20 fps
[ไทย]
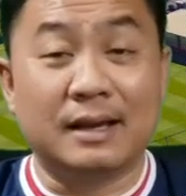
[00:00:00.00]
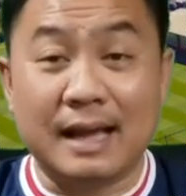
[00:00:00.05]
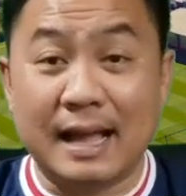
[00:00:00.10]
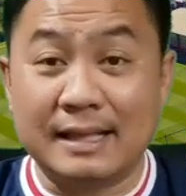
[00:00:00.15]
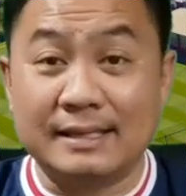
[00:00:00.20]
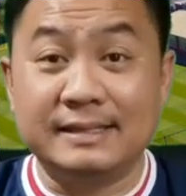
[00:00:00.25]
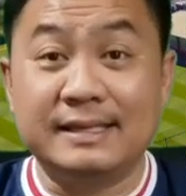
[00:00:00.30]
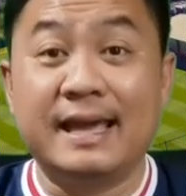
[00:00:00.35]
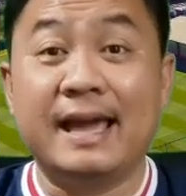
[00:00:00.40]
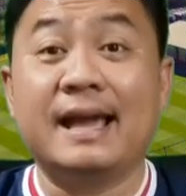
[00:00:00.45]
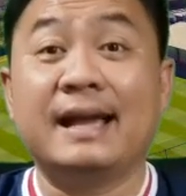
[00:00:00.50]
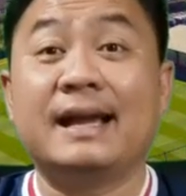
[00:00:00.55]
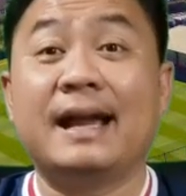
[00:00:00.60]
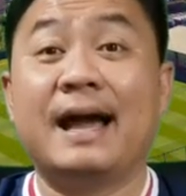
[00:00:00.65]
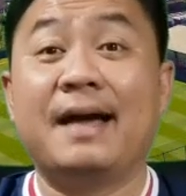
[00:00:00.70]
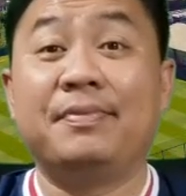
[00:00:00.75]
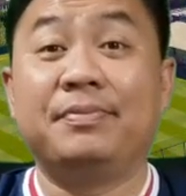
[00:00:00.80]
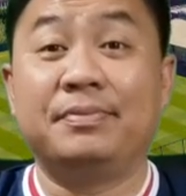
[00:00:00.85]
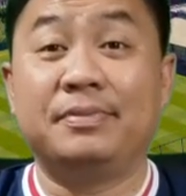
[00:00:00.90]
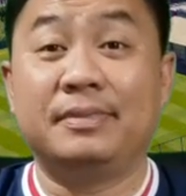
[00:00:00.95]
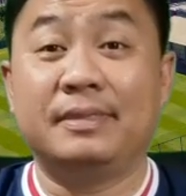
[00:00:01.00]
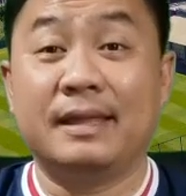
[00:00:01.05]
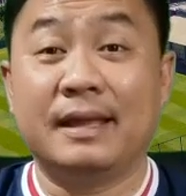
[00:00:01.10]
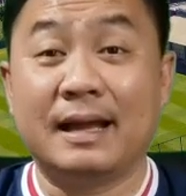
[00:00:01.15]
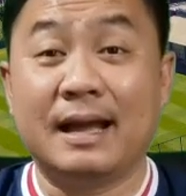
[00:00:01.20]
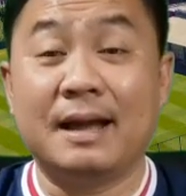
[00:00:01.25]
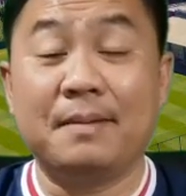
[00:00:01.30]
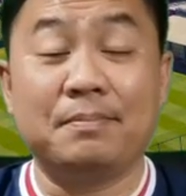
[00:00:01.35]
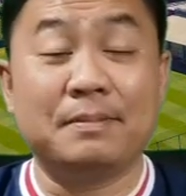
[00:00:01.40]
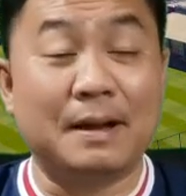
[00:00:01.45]
ขัดแย้งกันนะ
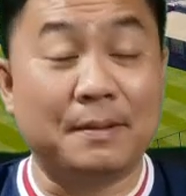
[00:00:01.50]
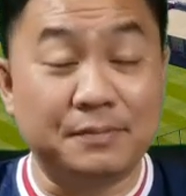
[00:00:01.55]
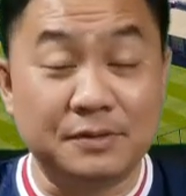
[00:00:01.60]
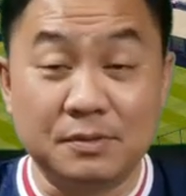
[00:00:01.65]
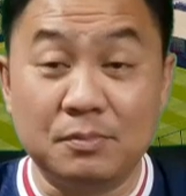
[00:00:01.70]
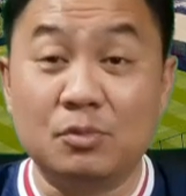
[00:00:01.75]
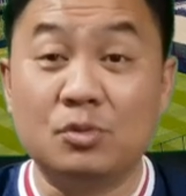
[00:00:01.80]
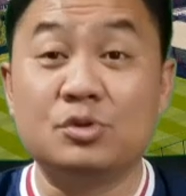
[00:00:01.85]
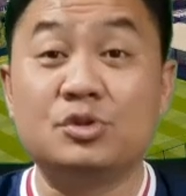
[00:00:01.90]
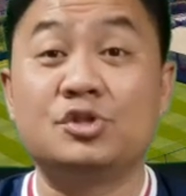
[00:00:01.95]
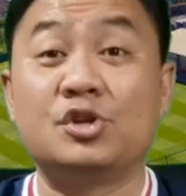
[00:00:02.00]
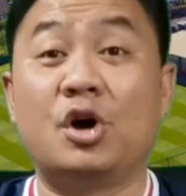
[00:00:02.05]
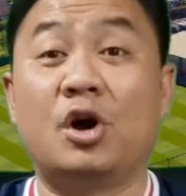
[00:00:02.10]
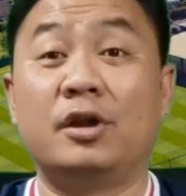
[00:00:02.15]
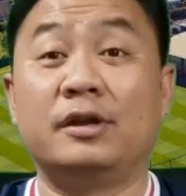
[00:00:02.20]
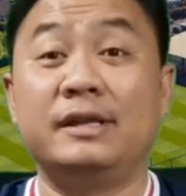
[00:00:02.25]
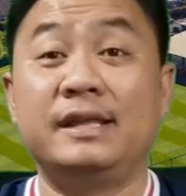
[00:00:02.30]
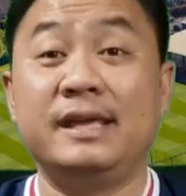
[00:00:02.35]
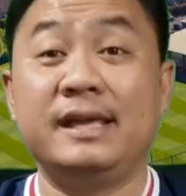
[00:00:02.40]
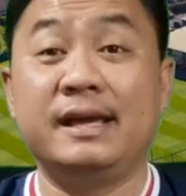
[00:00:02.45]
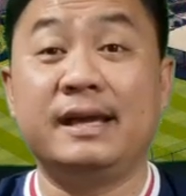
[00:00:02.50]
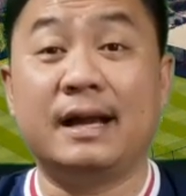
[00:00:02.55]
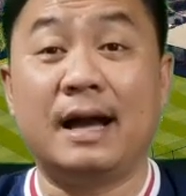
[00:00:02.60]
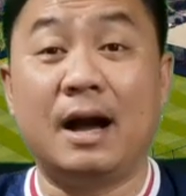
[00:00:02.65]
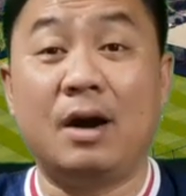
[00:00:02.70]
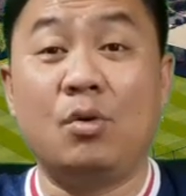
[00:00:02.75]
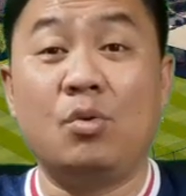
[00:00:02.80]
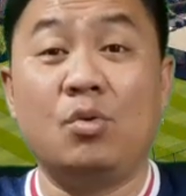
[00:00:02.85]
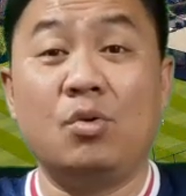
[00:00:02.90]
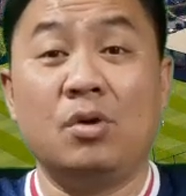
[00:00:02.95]
ครับ กับสโมสรที่
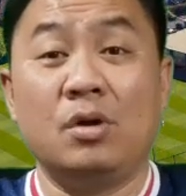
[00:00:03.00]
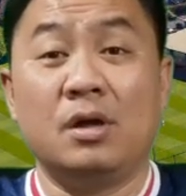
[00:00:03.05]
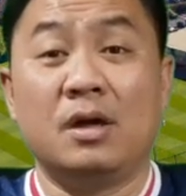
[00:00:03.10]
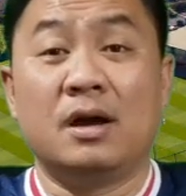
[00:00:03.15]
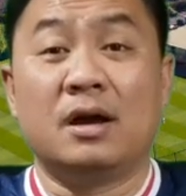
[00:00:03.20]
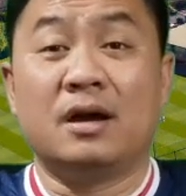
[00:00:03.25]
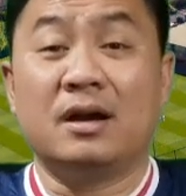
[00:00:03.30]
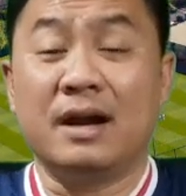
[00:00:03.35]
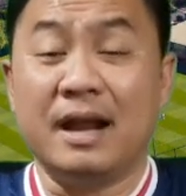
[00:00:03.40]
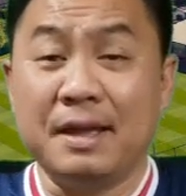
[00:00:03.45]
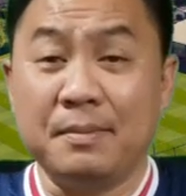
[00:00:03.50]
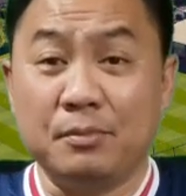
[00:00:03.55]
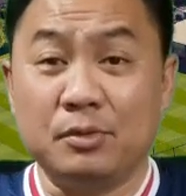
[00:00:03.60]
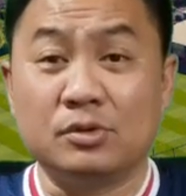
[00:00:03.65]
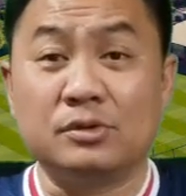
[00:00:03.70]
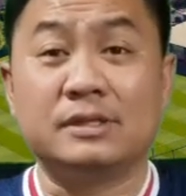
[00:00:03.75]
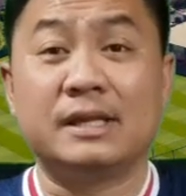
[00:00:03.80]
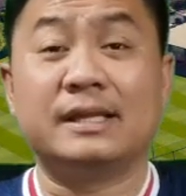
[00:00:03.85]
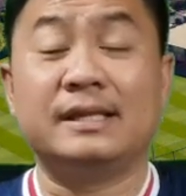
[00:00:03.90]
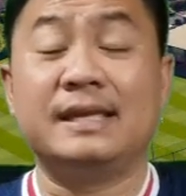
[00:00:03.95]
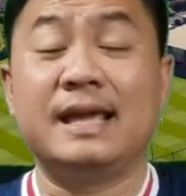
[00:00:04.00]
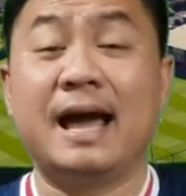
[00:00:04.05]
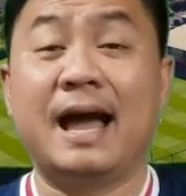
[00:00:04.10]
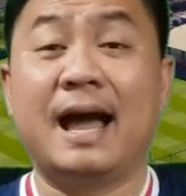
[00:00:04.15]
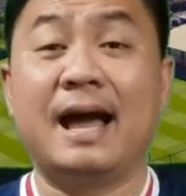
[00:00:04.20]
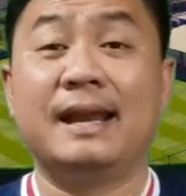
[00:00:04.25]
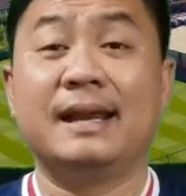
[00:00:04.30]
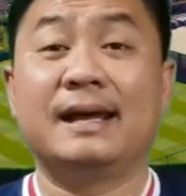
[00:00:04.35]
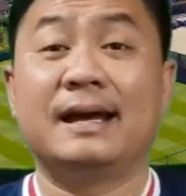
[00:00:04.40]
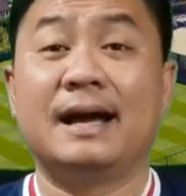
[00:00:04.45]
เขาใกล้หมดสัญญา
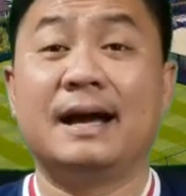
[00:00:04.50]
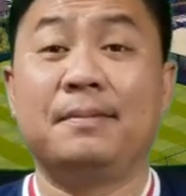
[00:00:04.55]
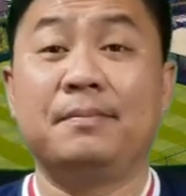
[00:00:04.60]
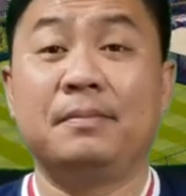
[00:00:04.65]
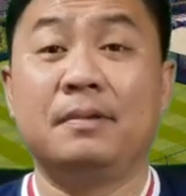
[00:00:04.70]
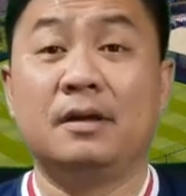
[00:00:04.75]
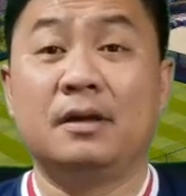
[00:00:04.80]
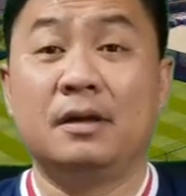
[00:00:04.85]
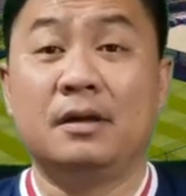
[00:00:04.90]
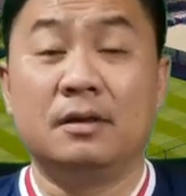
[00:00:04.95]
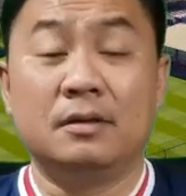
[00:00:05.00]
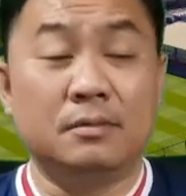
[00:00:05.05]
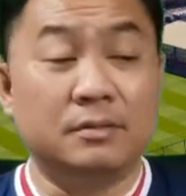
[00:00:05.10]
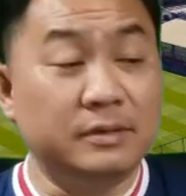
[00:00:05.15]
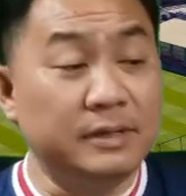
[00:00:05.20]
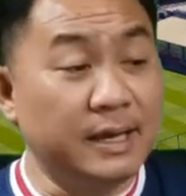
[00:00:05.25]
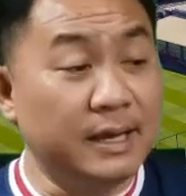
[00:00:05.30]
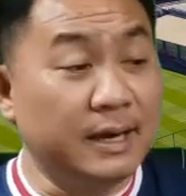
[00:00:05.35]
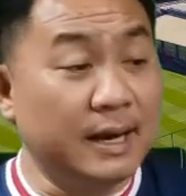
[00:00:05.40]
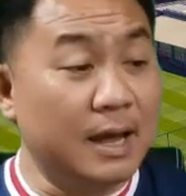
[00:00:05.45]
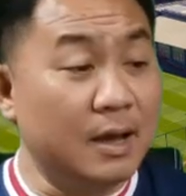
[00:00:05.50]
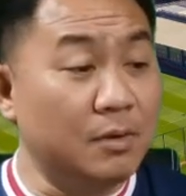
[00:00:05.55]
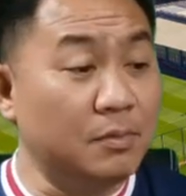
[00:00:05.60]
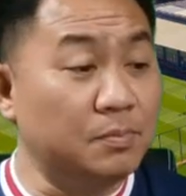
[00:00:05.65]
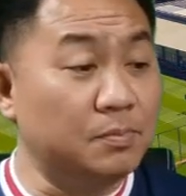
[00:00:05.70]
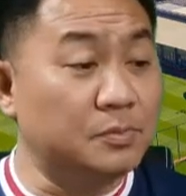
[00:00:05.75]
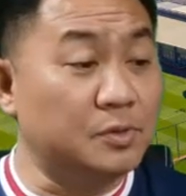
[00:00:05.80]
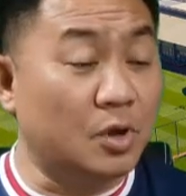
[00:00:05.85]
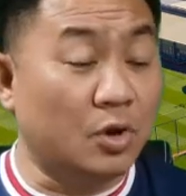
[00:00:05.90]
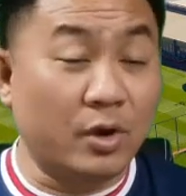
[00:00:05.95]
นะครับ จริงๆแล้ว
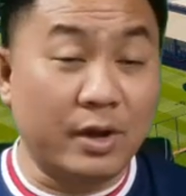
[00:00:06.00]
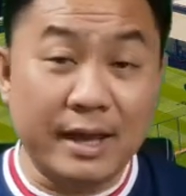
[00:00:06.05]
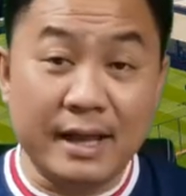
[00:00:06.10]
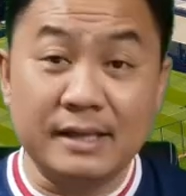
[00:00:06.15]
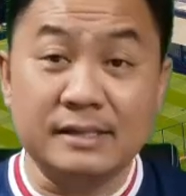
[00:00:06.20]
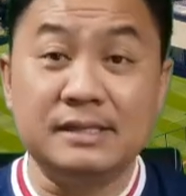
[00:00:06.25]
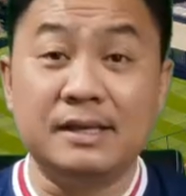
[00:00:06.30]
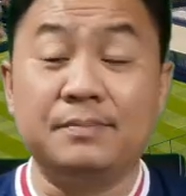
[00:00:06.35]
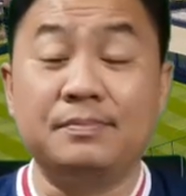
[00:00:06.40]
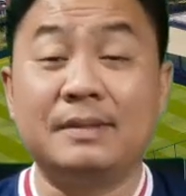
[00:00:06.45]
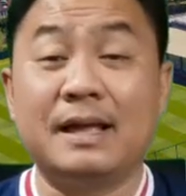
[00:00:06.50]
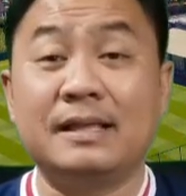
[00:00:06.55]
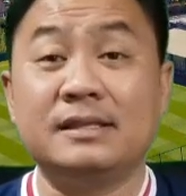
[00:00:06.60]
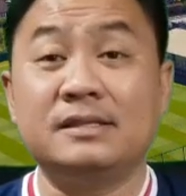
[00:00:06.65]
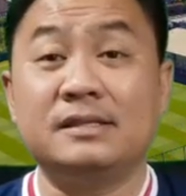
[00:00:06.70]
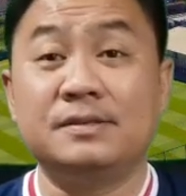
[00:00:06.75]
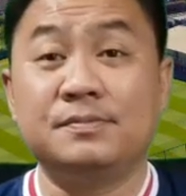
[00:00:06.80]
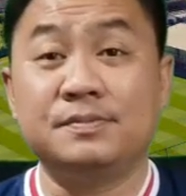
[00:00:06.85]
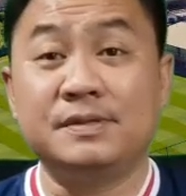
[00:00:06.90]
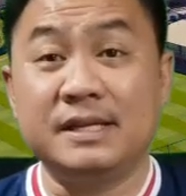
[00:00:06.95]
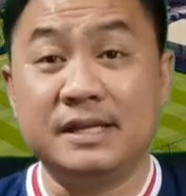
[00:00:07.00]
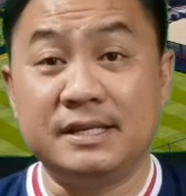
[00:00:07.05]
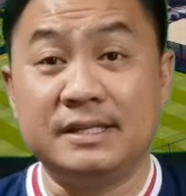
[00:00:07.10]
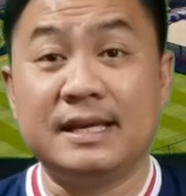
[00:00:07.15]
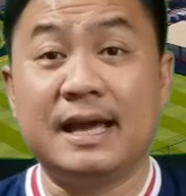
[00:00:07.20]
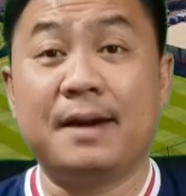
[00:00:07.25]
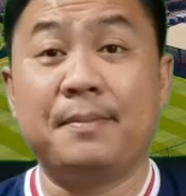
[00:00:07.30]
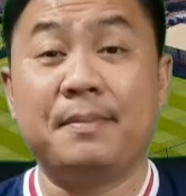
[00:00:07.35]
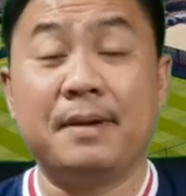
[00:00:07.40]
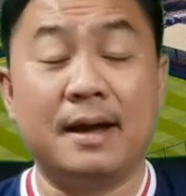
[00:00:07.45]
250 นัด 14 แช
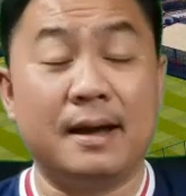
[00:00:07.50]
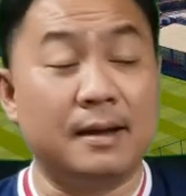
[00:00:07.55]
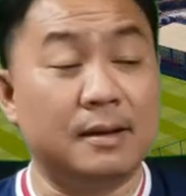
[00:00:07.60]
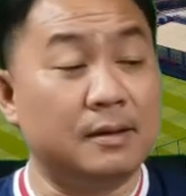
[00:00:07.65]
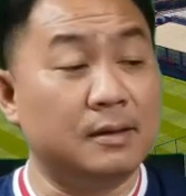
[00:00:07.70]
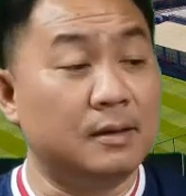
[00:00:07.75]
มป์อะ